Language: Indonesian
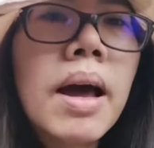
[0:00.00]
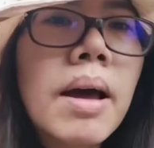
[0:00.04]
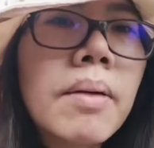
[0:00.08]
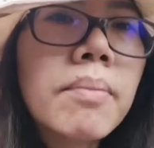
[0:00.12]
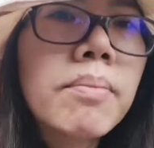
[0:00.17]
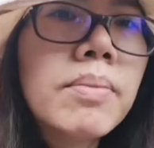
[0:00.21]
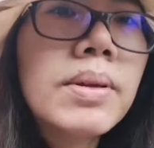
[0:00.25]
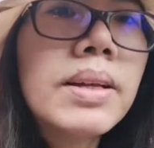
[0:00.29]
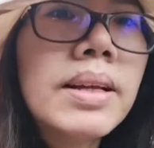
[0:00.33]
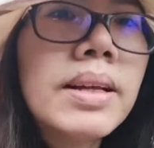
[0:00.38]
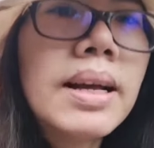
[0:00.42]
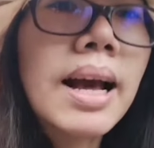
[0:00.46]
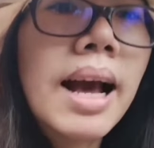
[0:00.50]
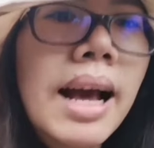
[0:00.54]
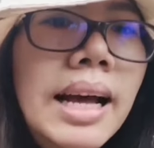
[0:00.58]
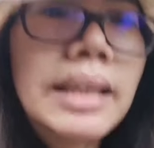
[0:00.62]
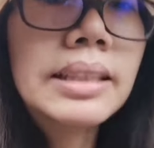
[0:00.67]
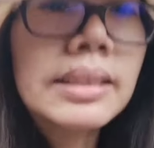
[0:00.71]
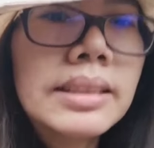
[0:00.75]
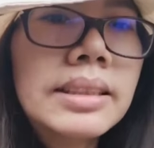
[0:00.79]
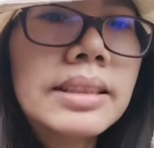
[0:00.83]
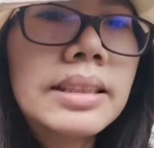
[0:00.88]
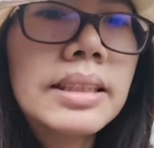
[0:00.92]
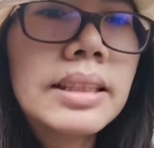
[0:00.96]
babi,
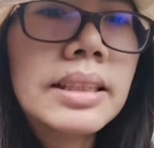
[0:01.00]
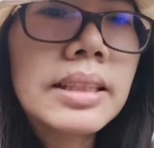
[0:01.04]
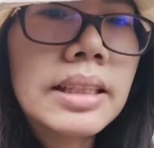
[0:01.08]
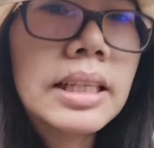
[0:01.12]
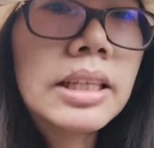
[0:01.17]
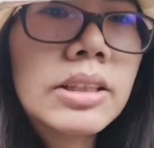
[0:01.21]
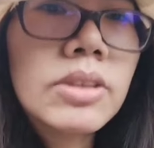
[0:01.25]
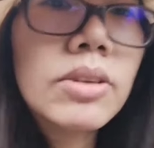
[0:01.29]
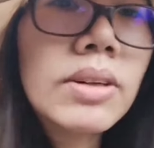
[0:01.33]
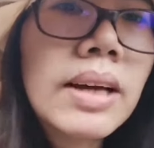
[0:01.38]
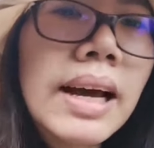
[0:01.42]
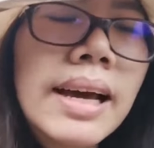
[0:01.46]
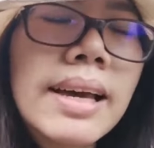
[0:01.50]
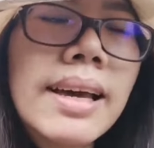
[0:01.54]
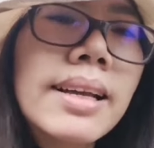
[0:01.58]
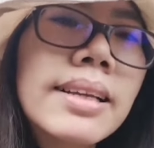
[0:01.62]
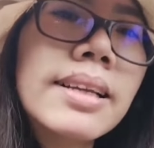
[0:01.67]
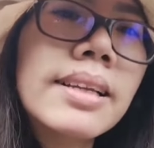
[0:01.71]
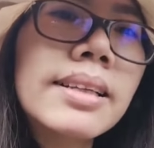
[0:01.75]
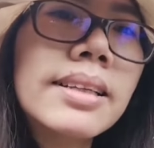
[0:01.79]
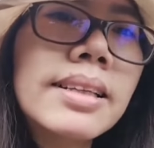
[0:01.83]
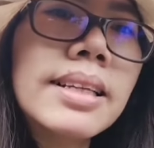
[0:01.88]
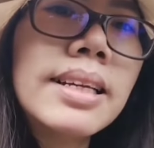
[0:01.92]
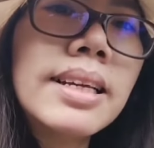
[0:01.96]
anjing itu
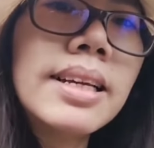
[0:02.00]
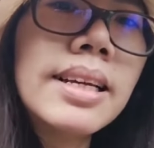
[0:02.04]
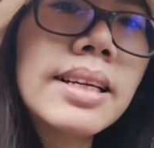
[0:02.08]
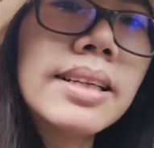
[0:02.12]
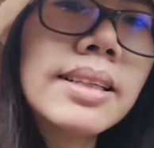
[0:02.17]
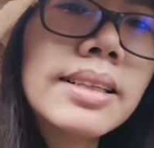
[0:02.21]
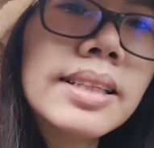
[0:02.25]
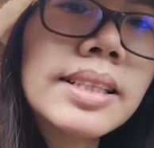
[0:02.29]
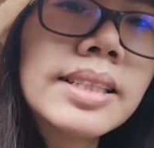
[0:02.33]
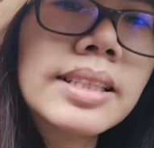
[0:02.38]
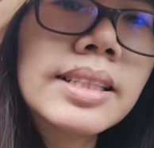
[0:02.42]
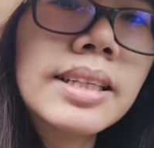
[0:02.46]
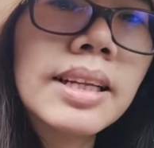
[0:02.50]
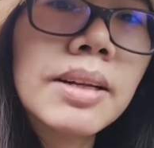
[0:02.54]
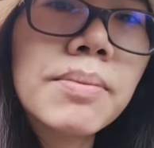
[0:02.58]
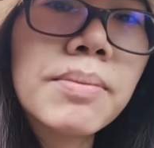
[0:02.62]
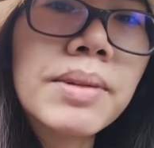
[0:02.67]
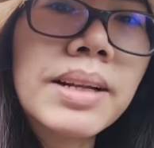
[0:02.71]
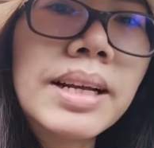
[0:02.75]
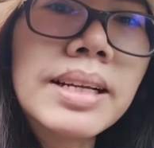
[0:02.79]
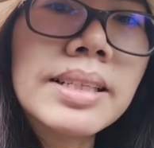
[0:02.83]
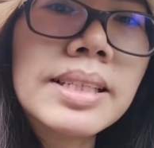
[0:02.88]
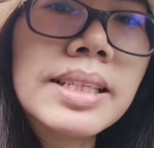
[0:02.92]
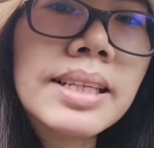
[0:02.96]
kayaknya
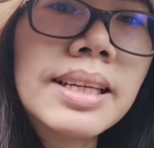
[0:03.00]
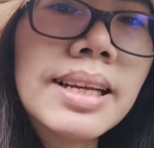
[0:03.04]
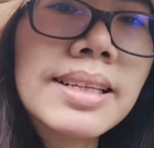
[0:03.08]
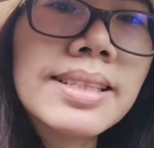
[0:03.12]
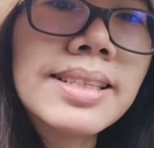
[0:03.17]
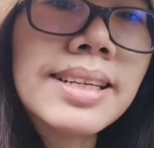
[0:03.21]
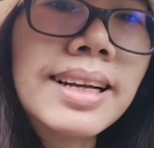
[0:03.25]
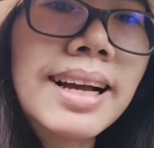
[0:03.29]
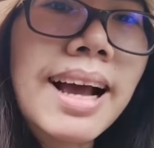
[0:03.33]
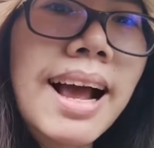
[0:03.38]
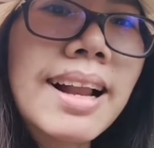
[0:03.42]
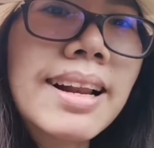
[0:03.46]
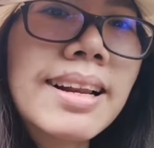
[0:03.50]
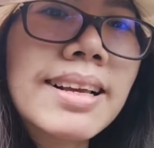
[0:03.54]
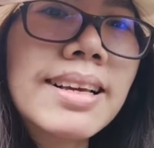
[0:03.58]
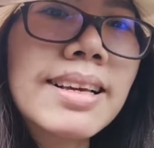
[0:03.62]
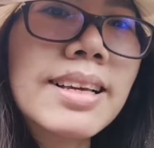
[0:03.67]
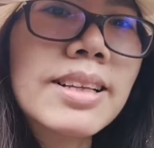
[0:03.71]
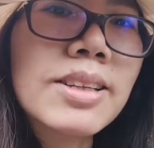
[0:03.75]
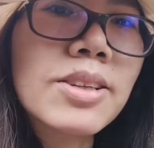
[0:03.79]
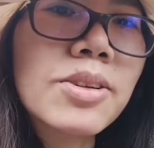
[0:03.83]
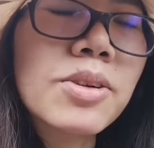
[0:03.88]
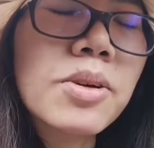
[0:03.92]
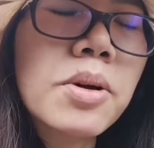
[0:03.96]
didiskriminasikan
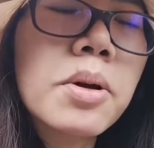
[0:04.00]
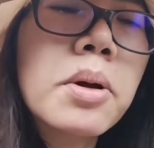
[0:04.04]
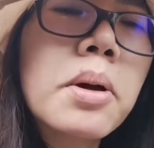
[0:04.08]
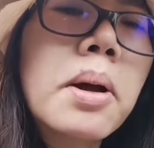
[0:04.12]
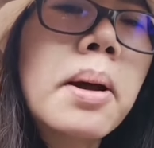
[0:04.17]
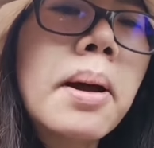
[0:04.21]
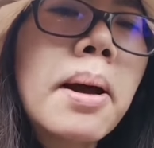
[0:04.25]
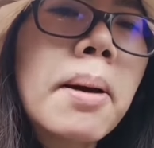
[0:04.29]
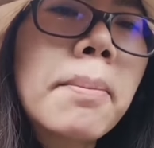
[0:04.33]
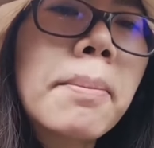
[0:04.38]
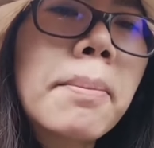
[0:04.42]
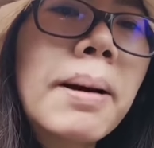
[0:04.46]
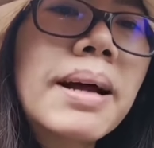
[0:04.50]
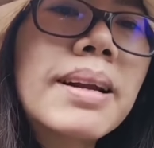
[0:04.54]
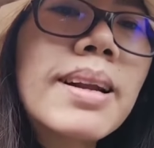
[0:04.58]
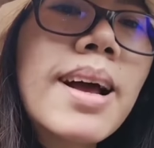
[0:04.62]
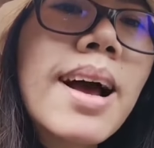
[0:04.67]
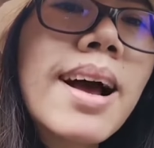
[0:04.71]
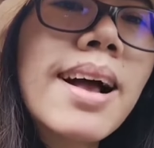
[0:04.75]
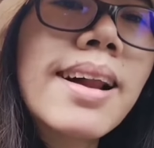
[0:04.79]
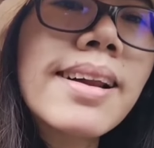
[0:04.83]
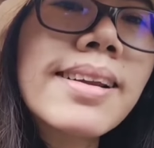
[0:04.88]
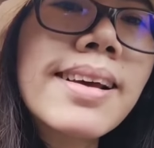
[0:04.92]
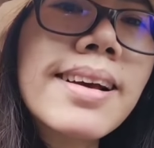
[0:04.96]
sekali gitu.
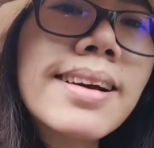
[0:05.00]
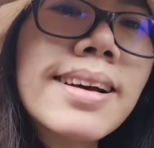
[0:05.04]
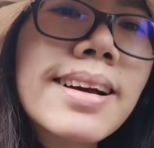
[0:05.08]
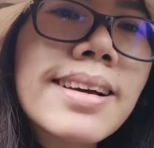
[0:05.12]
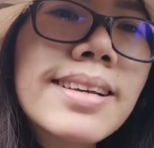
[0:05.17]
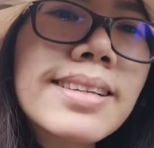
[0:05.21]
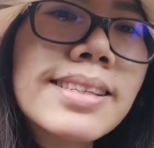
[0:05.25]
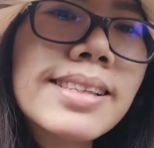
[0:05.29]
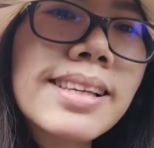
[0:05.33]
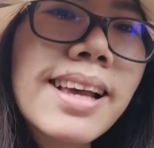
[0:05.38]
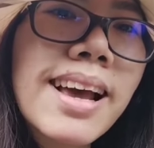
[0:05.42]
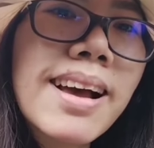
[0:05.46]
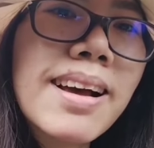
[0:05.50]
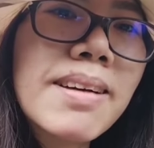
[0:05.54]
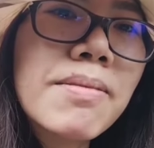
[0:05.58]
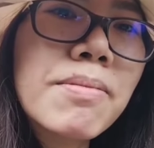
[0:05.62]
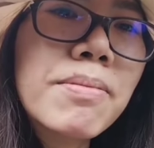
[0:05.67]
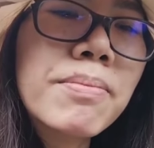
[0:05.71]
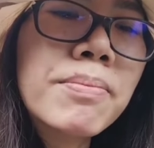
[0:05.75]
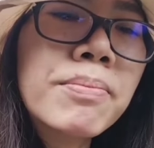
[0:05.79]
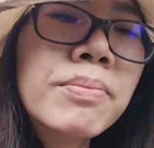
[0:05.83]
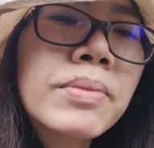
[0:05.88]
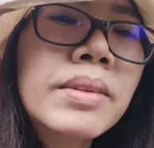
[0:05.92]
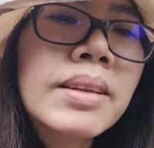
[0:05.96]
Padahal ya guys
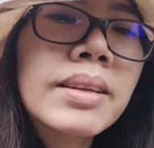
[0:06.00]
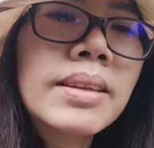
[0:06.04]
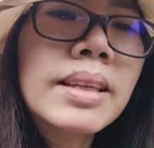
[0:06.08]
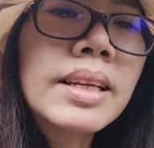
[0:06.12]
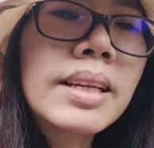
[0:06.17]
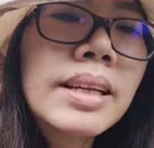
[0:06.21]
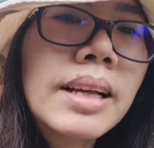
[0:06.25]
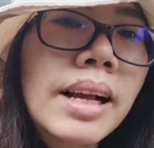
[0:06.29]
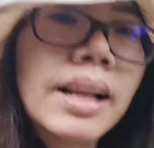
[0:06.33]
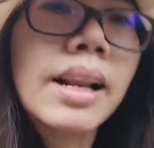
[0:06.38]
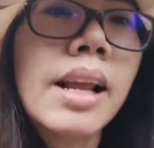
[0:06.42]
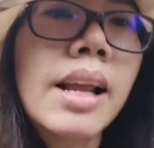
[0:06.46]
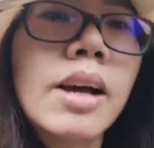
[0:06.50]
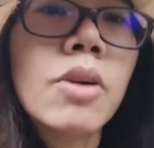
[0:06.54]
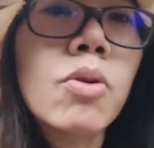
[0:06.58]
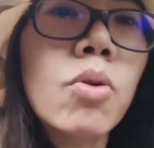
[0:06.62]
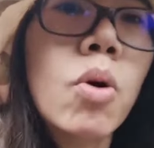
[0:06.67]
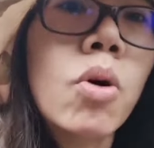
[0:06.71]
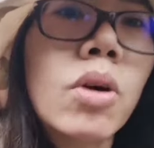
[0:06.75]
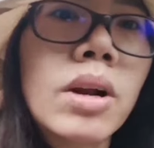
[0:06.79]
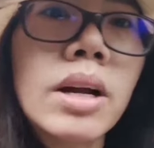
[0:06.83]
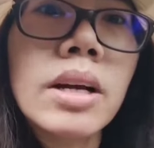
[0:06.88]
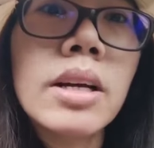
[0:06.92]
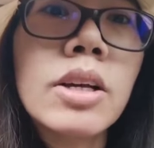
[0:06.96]
ya, tingkah
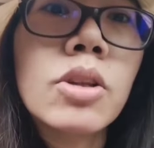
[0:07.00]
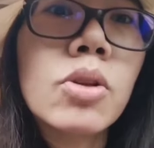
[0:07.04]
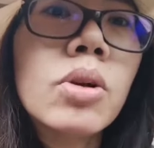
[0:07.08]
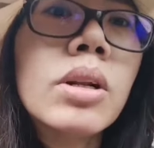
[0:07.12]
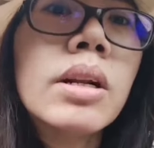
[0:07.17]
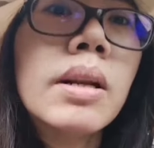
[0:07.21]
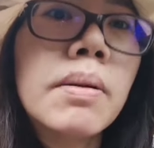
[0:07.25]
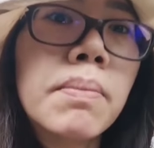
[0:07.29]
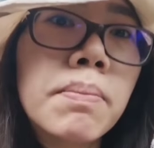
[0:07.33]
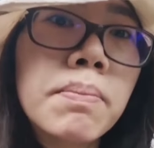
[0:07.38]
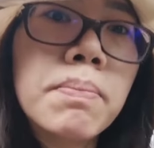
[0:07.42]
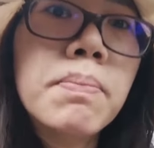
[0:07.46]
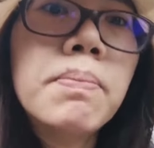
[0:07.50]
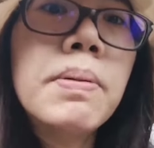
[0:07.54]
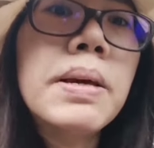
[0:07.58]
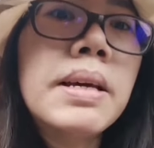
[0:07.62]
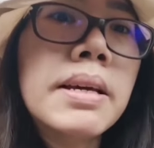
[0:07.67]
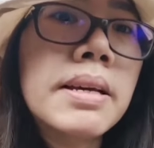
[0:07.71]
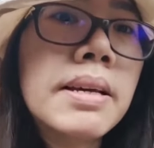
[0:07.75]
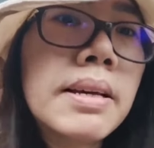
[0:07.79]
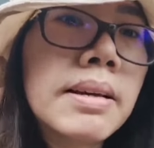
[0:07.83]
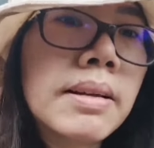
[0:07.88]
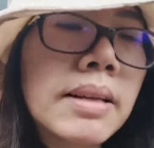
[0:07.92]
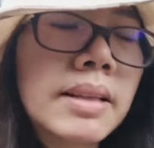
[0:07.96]
laku orang itu
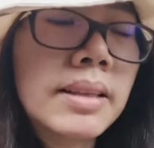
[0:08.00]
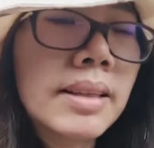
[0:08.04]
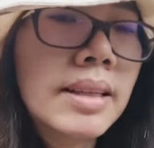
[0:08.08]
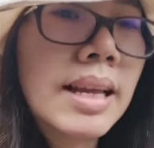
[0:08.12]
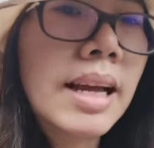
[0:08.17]
lebih